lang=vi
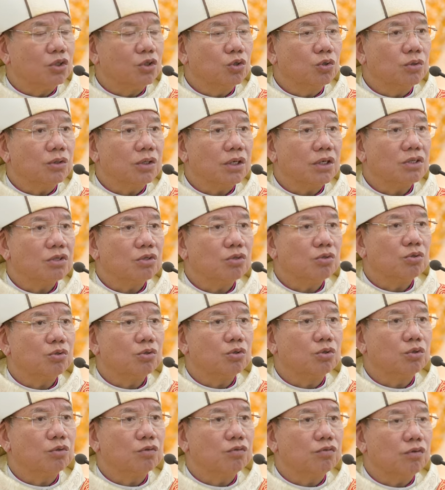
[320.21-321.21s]
Chúa
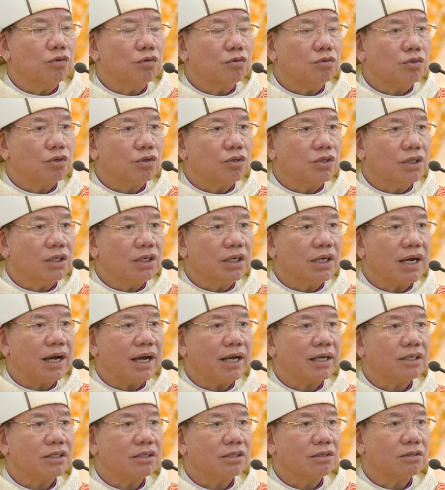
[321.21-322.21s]
Giêsu chúc phúc cho những
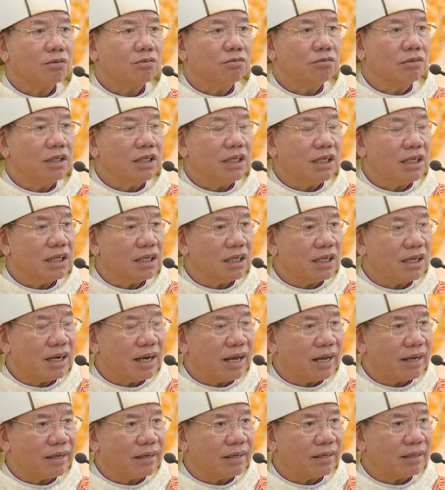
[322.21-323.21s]
ai sống hiền
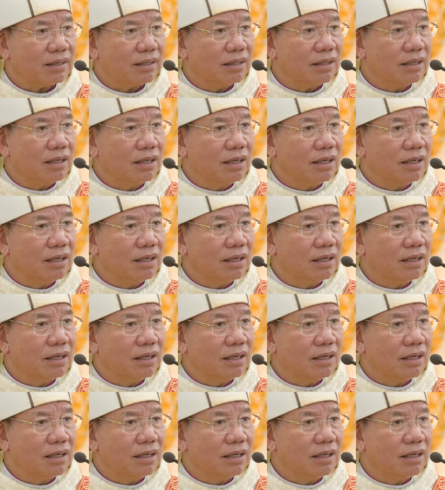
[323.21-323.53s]
lành.